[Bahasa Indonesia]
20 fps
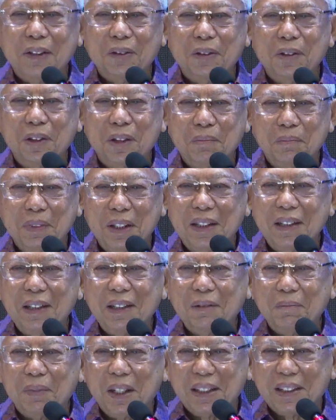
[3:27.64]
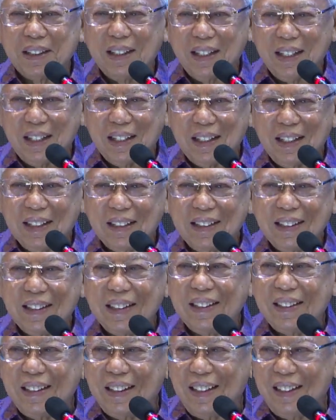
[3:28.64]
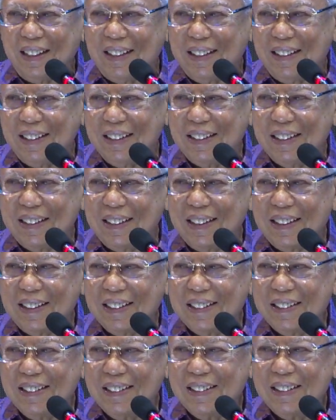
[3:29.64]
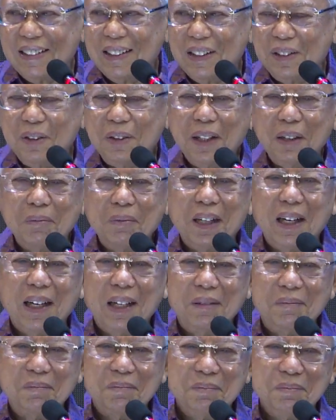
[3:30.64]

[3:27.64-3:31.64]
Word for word: ekonomi masyarakat kecil ya, UMKM.